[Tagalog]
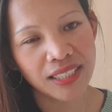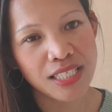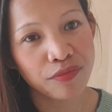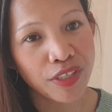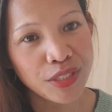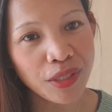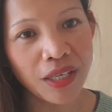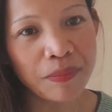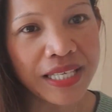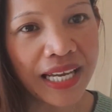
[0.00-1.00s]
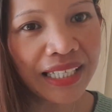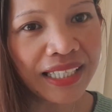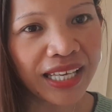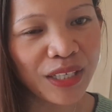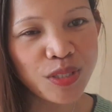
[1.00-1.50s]
this video
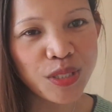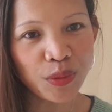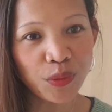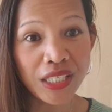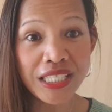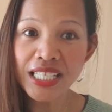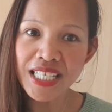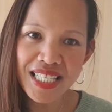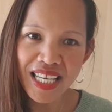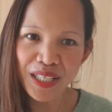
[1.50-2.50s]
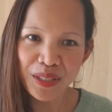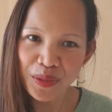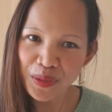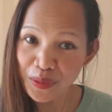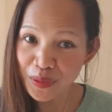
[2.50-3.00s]
kakabsat ay gusto kong i-share sa
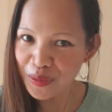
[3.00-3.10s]
inyo.